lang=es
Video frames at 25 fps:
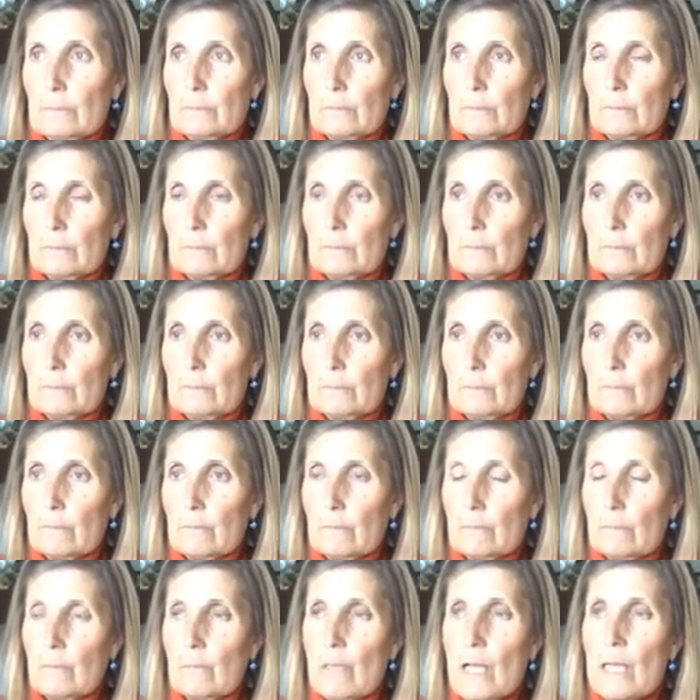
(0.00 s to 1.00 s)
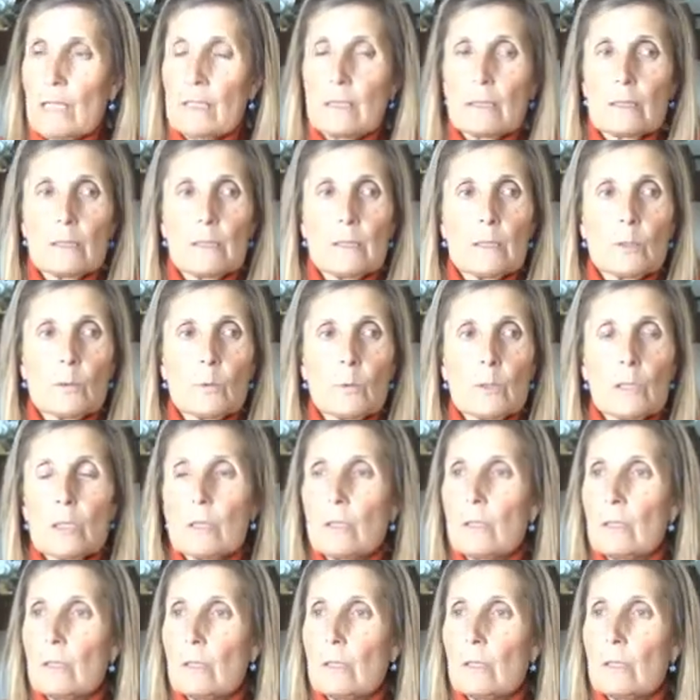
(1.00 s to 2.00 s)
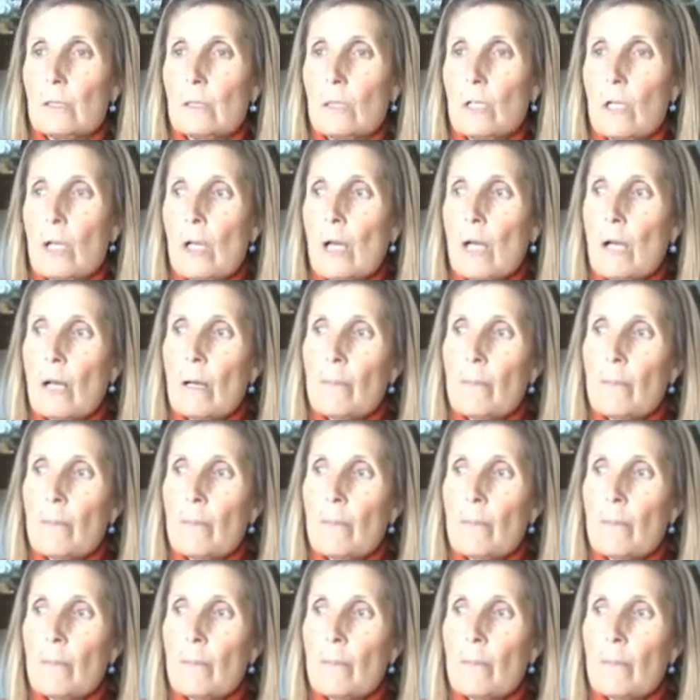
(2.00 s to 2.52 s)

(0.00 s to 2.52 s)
Ah, bien. Más no tan complicado.